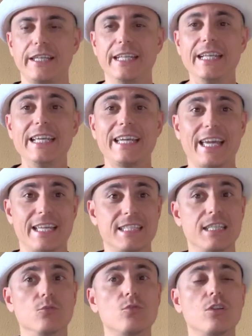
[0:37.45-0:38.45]
Il link è
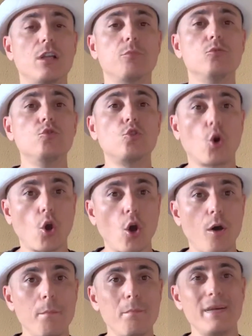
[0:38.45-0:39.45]

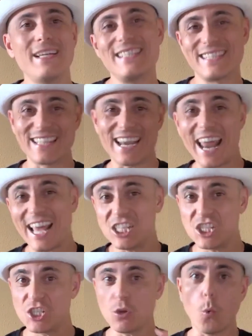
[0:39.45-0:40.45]
seduzione.com
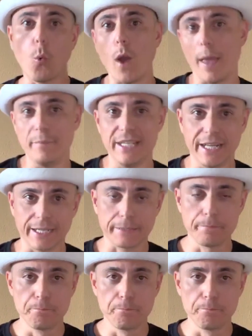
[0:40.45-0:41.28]
slash webinar.